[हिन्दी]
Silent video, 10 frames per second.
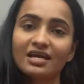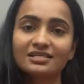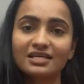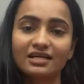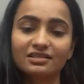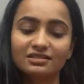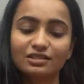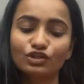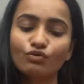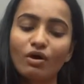सेंड कर
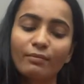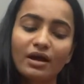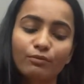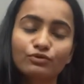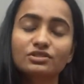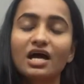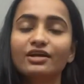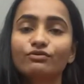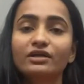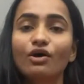सकते हो वहाँ पे आपको
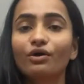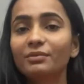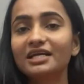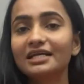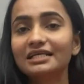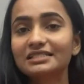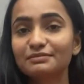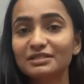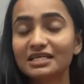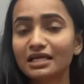साड़ियों की और भी
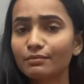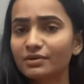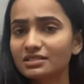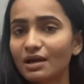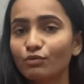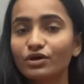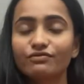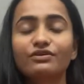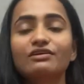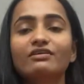डिटेल्स मिल जाएंगी प्लस आपको
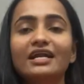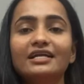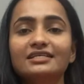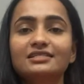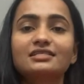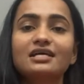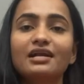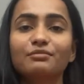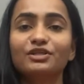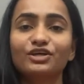डिफरेंट वेराइटीज़ की
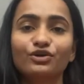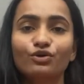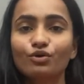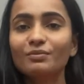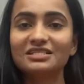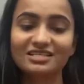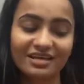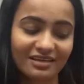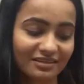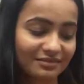साड़ी भी देखने को मिल जाएगी